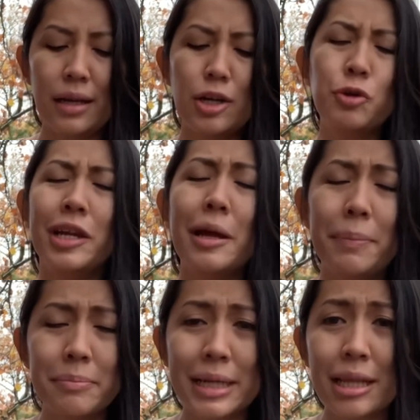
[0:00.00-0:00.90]
udah dapet
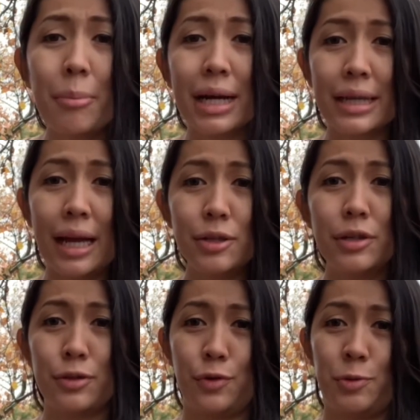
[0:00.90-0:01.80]
martabaknya aja udah
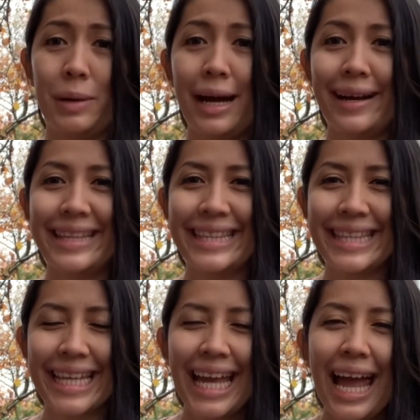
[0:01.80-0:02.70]
syukur banget.
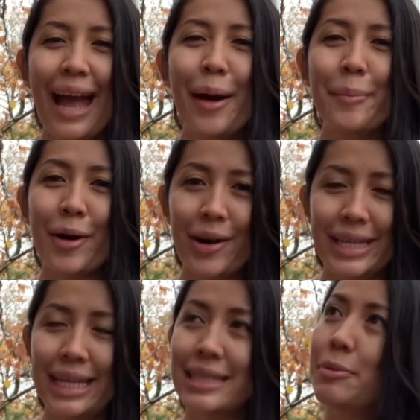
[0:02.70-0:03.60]

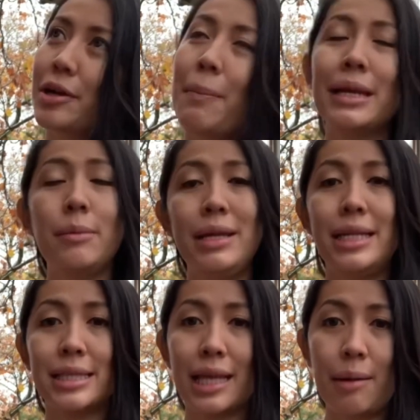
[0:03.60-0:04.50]
Pokoknya semoga pandemi ini
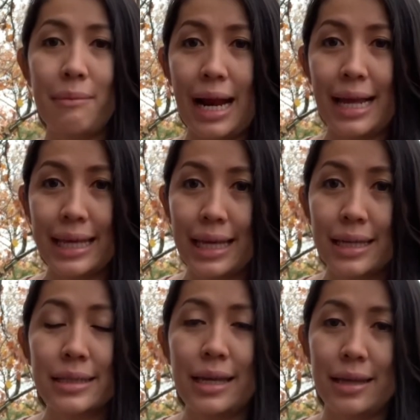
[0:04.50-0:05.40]
segera
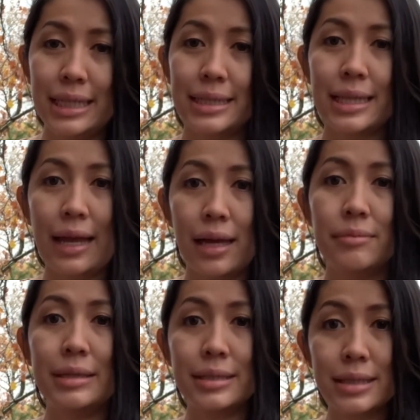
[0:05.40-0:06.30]
berakhir, jadi saya
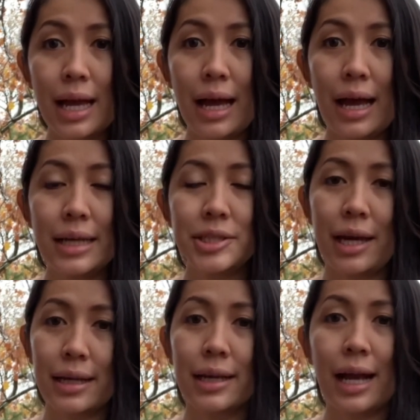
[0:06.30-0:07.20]
bisa
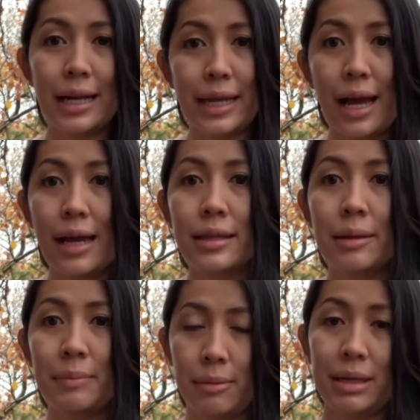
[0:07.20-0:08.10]
sharing ke kalian
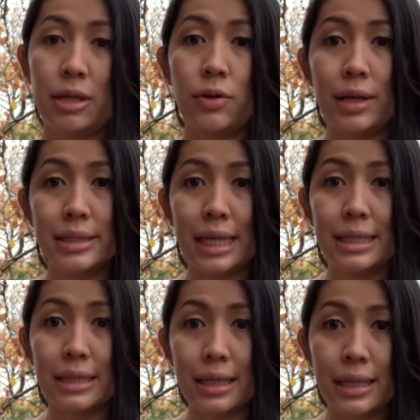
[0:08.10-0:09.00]
teman-teman Indonesia di
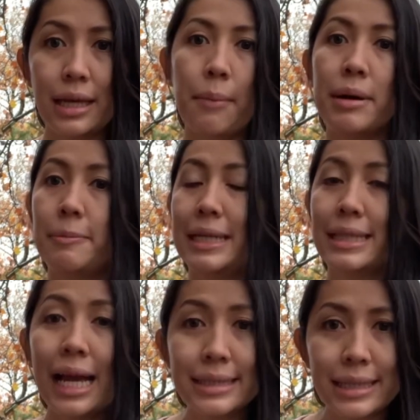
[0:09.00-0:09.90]
sini yang
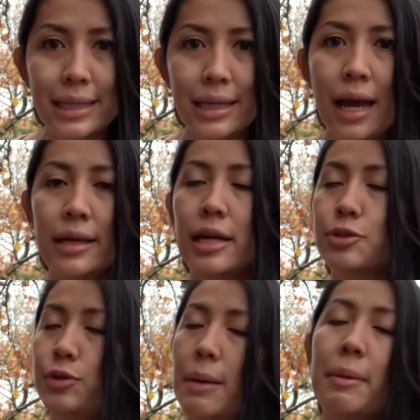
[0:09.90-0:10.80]
berprestasi, yang
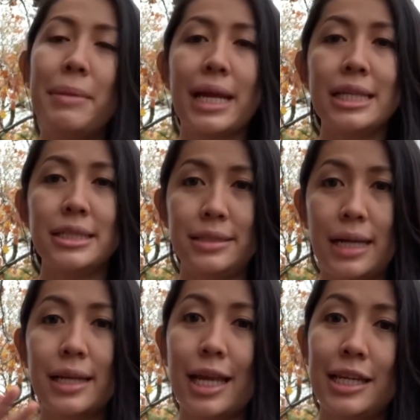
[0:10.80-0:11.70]
sudah memberikan
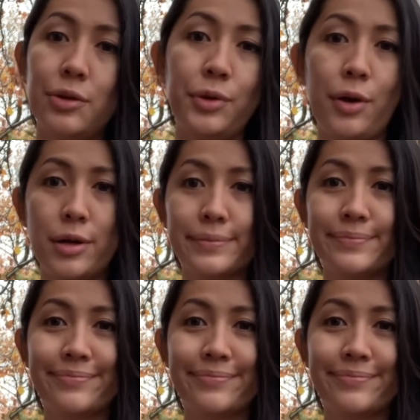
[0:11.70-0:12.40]
jejaknya di New York.